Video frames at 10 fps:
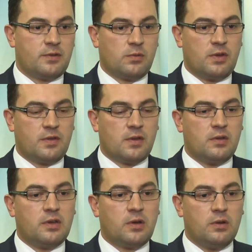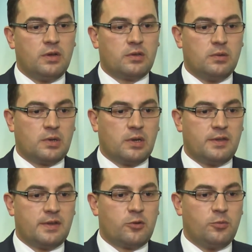Z drugiej strony rolnik, który
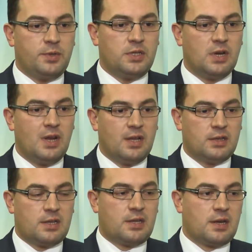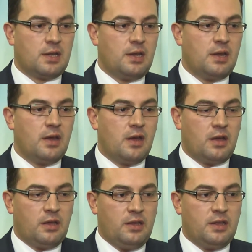chce kupić na terenie
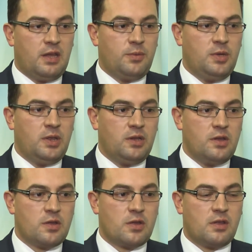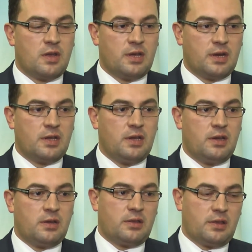innej gminy niż na
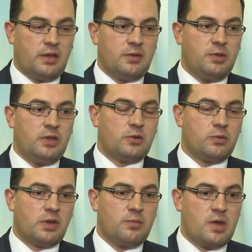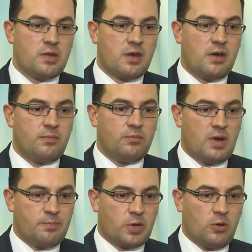terenie tej gminy, w której mieszka,
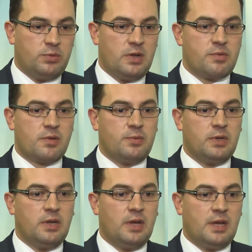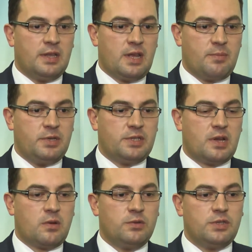ma problem, żeby nabyć
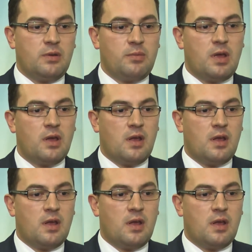taką ziemię.